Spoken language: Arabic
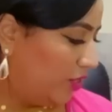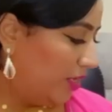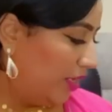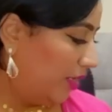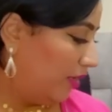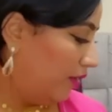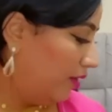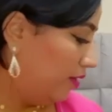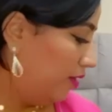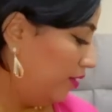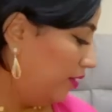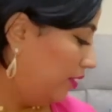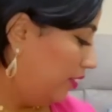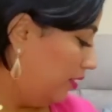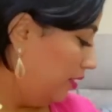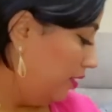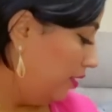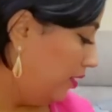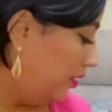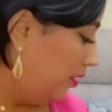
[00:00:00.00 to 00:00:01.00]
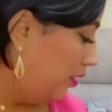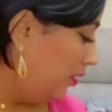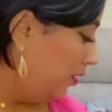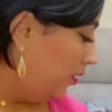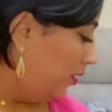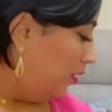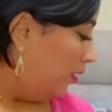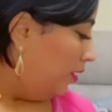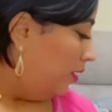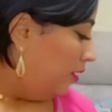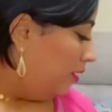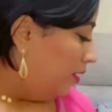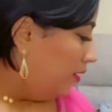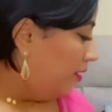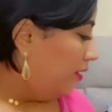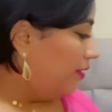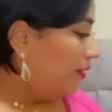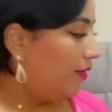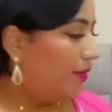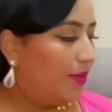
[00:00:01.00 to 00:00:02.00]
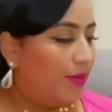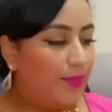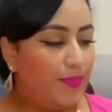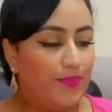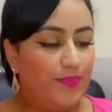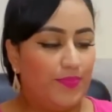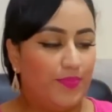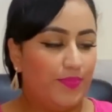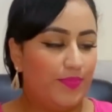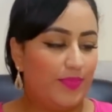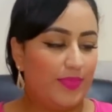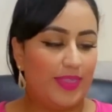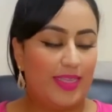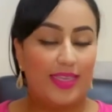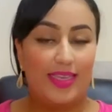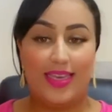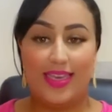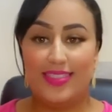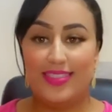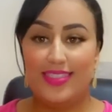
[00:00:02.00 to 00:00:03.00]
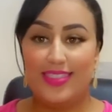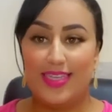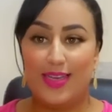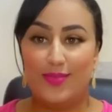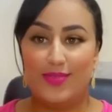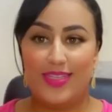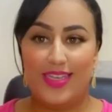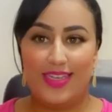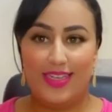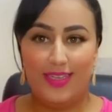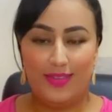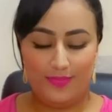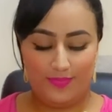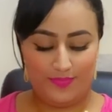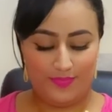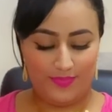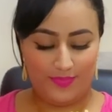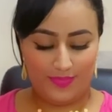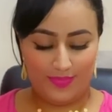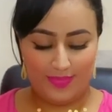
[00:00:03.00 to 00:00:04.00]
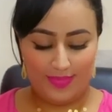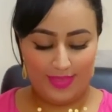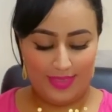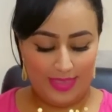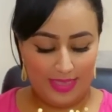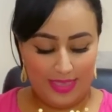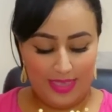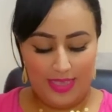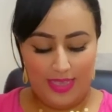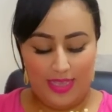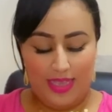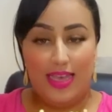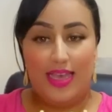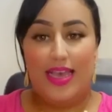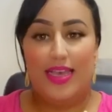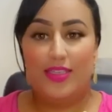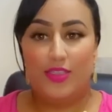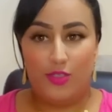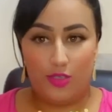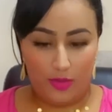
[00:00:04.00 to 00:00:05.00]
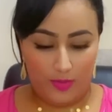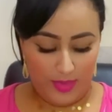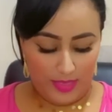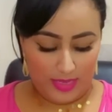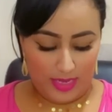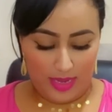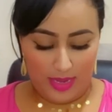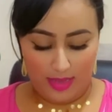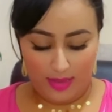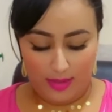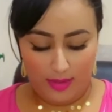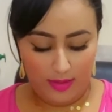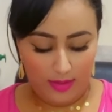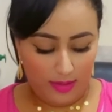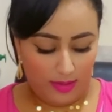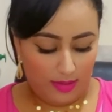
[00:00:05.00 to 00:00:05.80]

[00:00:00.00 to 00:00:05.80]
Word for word: دايره آه خديت عاوتاني هاد الشوميز هذا